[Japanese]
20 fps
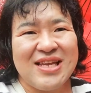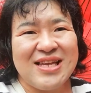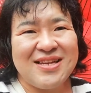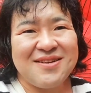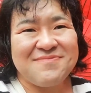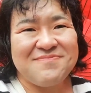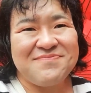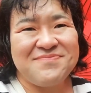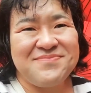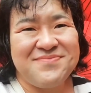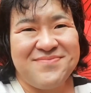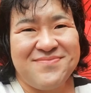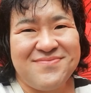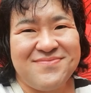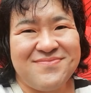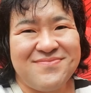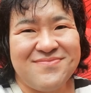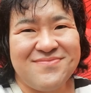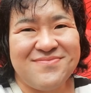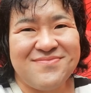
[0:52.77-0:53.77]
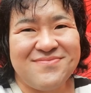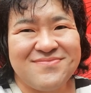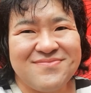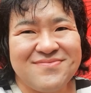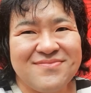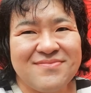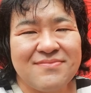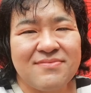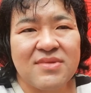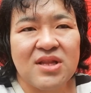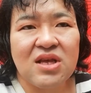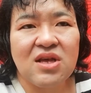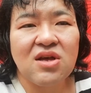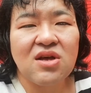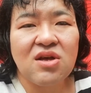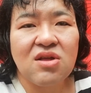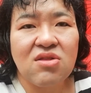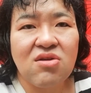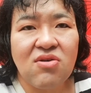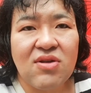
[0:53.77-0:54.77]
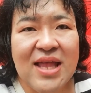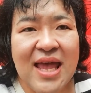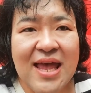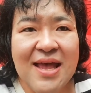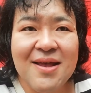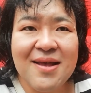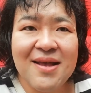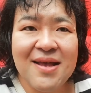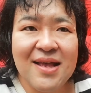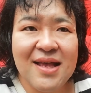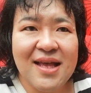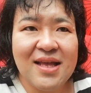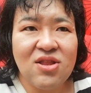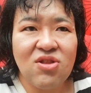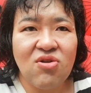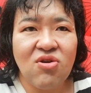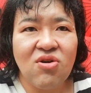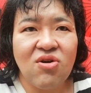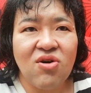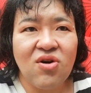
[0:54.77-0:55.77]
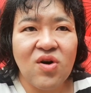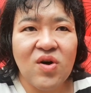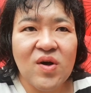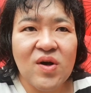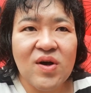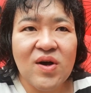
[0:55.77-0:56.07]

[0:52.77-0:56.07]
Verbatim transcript: 人。うーん。そうね。えっと、